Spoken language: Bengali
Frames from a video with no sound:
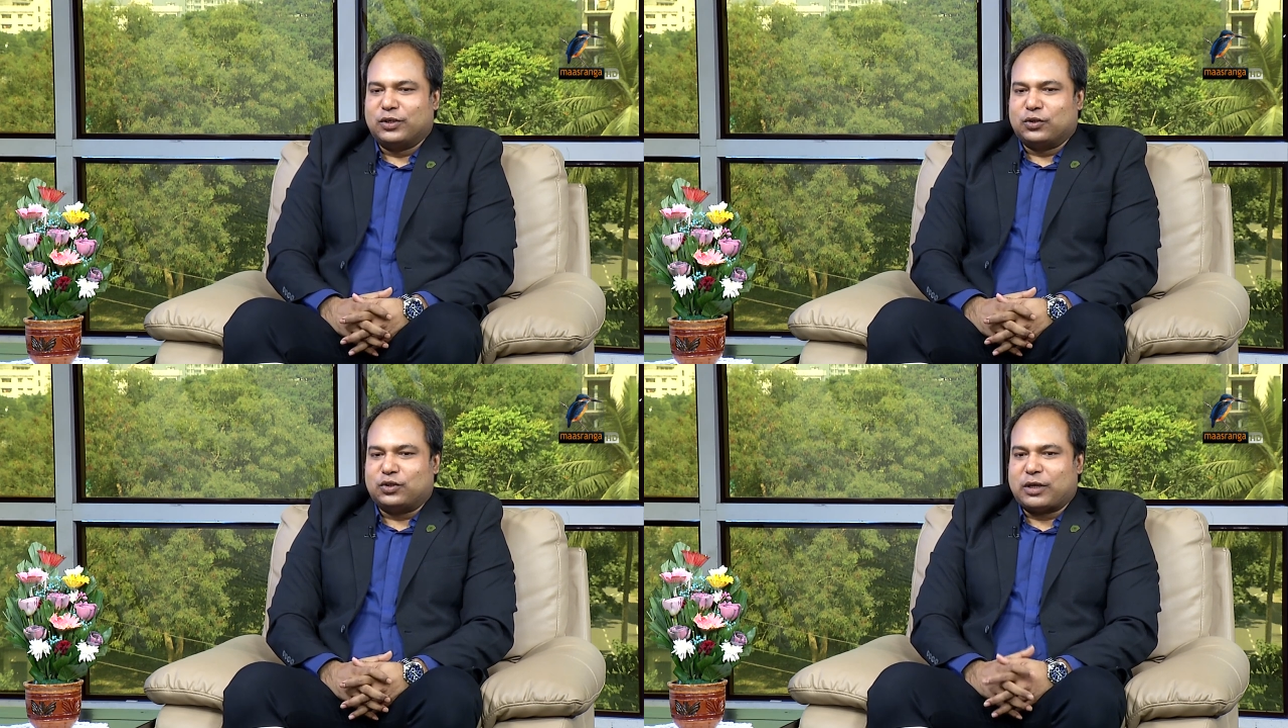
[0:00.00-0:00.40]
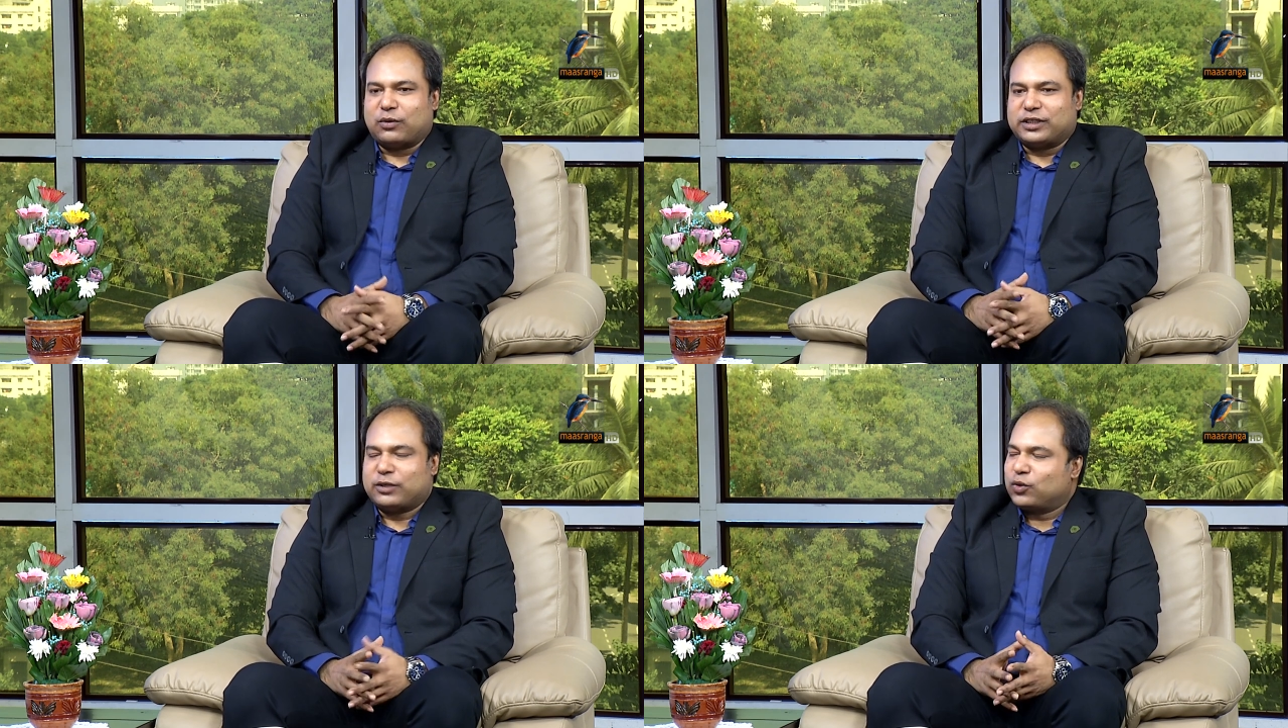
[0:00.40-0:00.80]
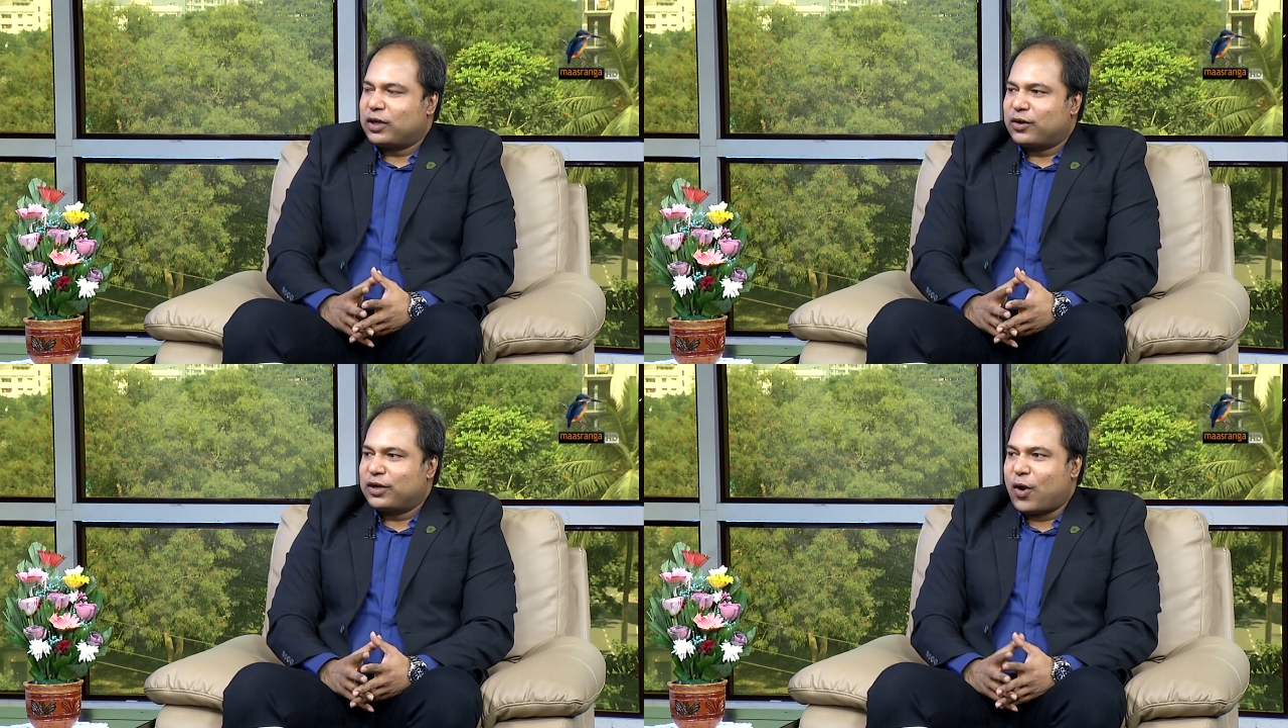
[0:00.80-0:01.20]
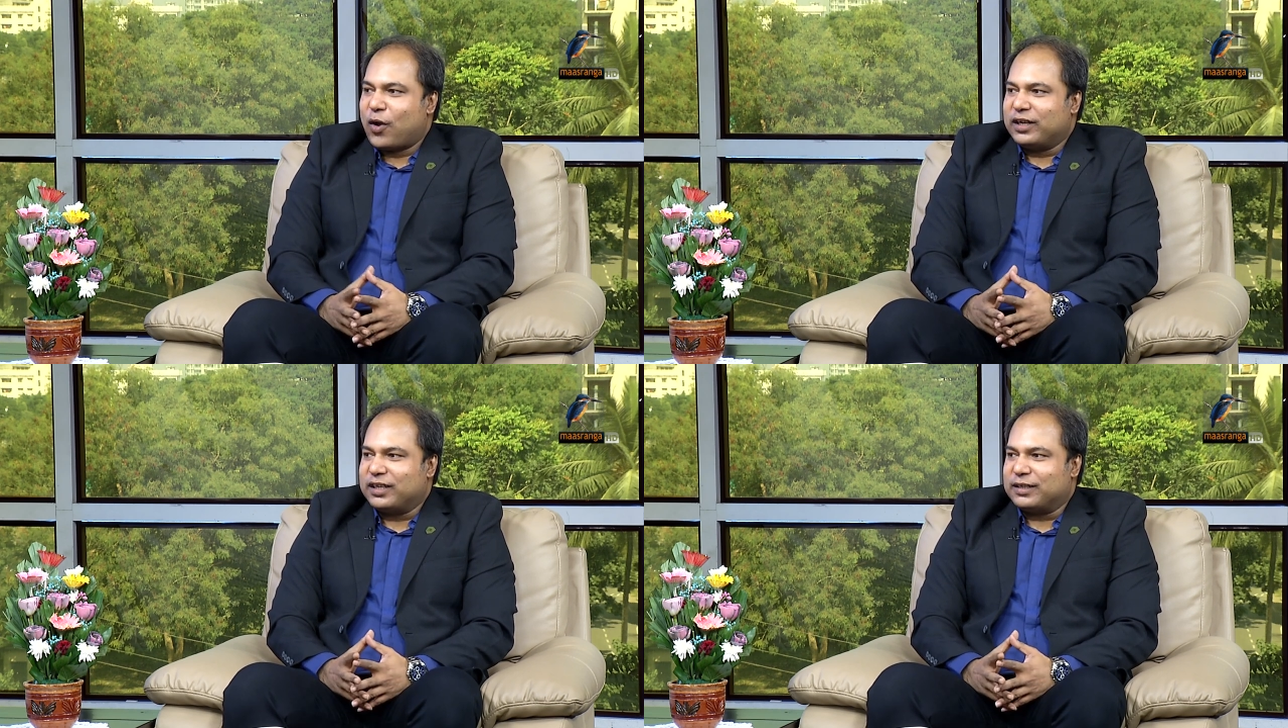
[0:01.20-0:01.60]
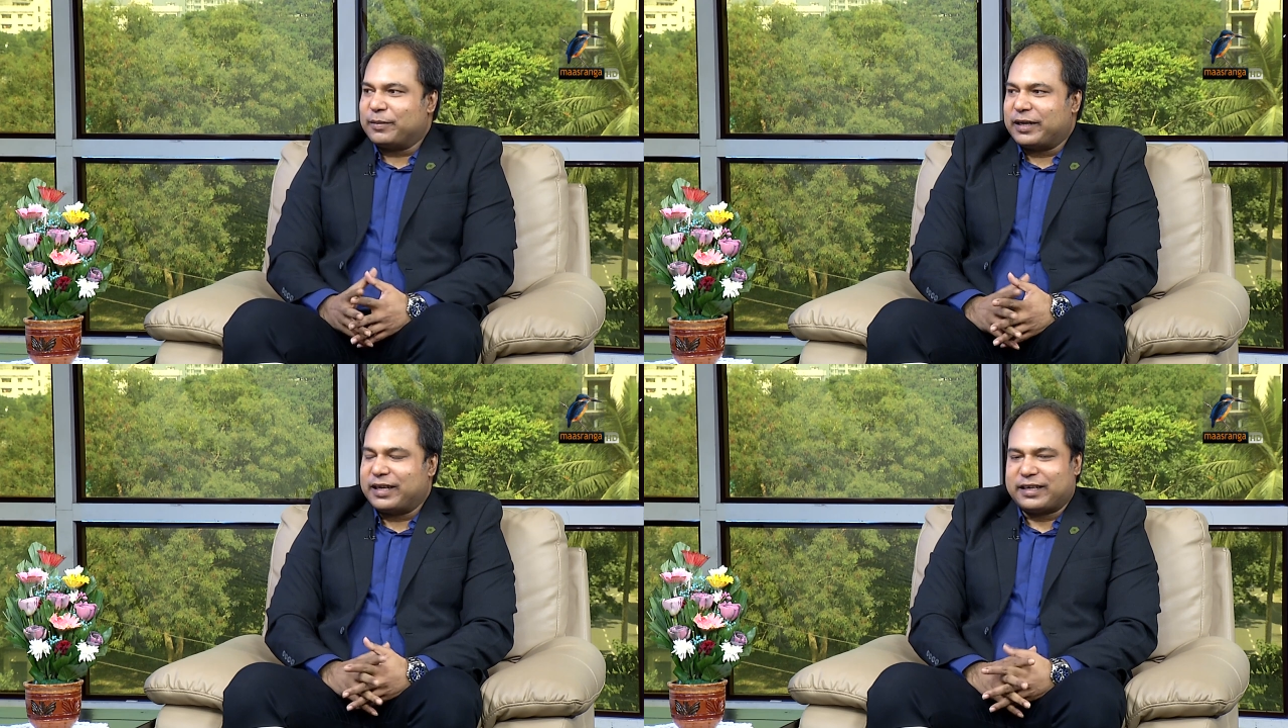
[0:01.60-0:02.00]
তো যাই হোক যে কোনো কারণে হয়নি
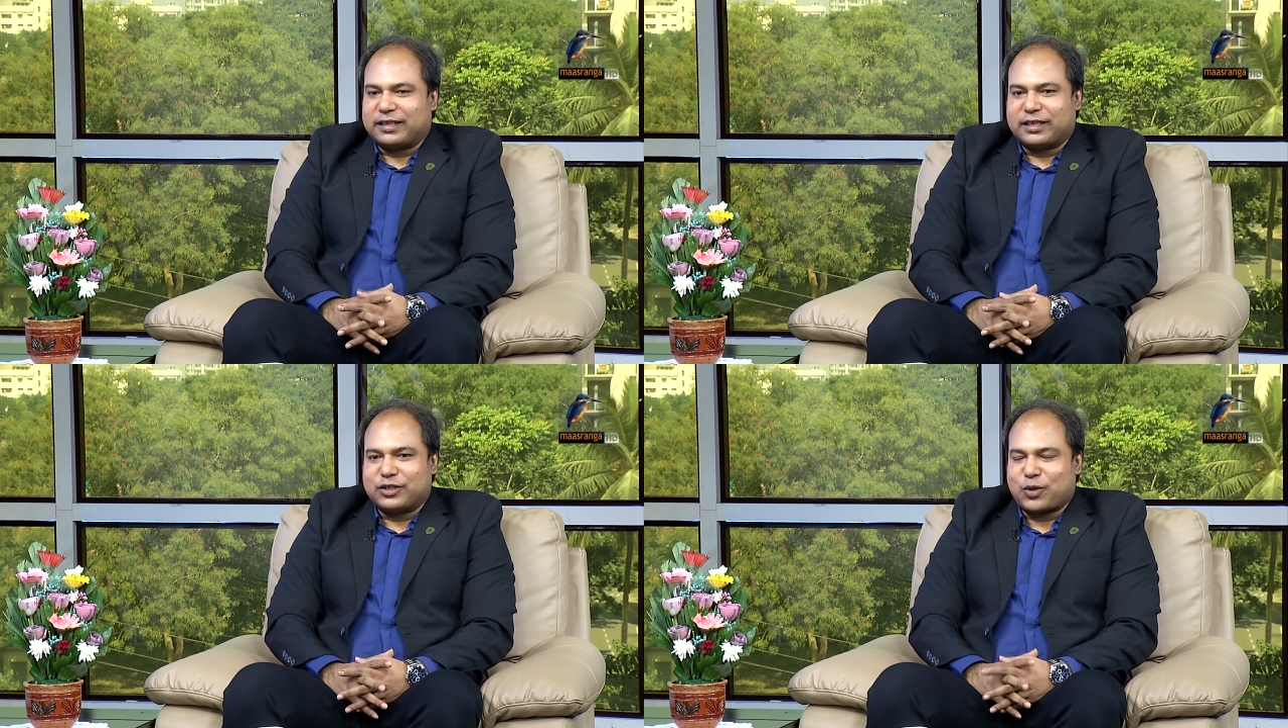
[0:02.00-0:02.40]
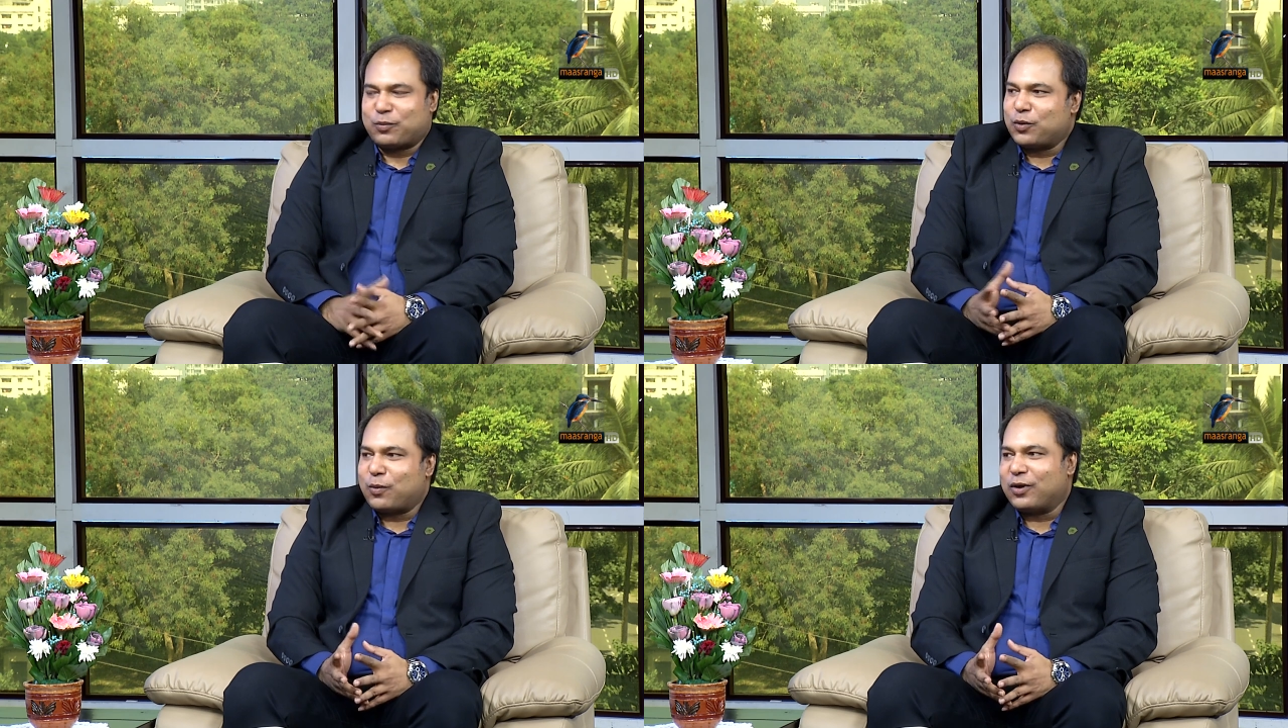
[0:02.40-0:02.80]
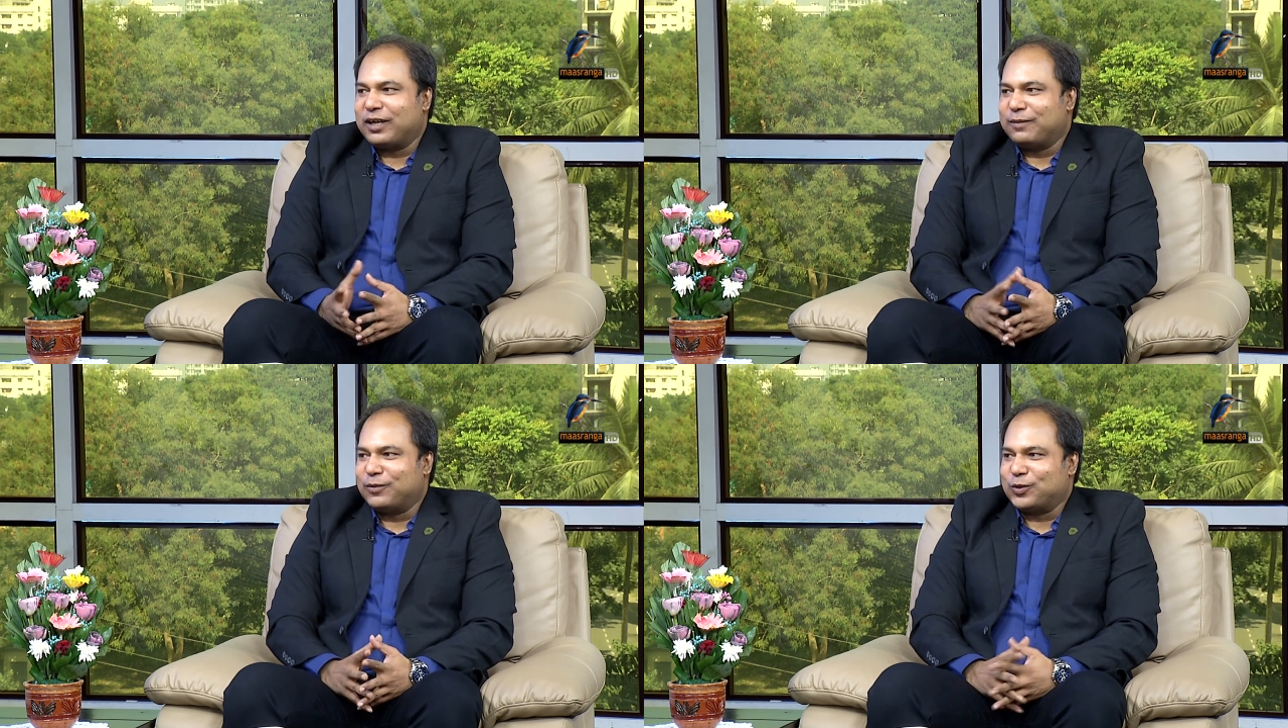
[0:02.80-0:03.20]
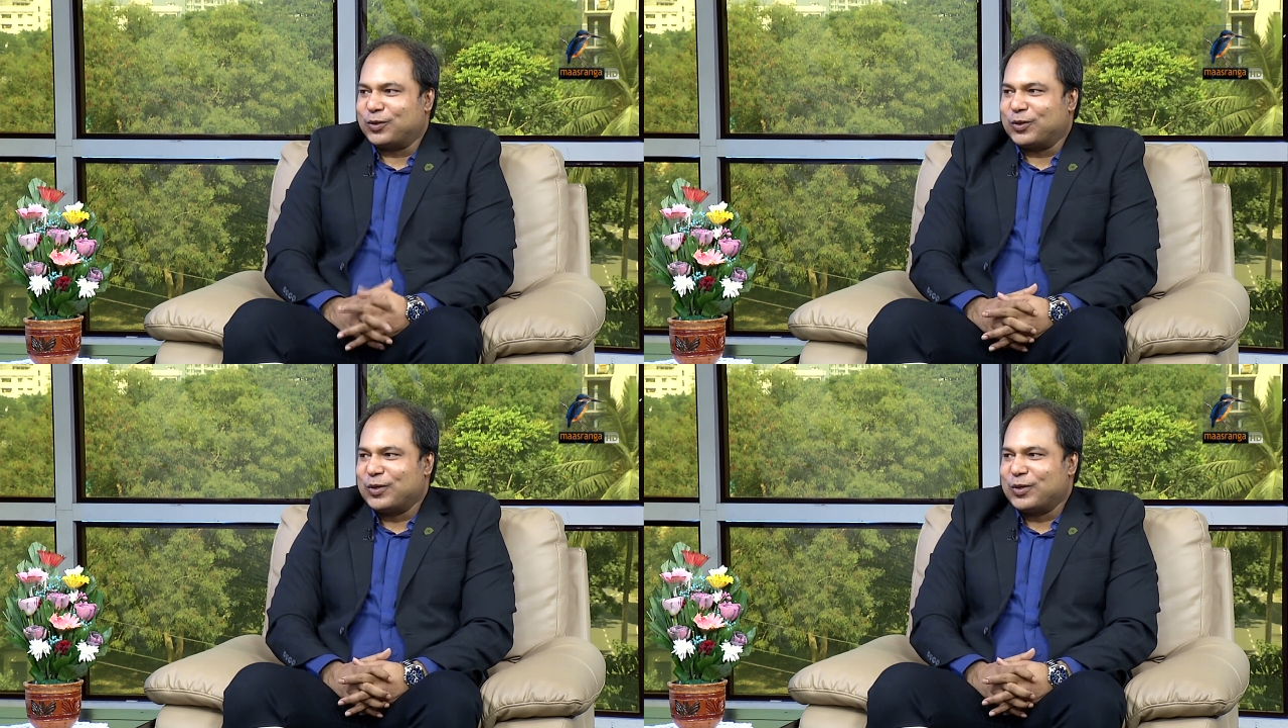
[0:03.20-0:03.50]
মানে এটা একটা স্বপ্নভঙ্গের মতো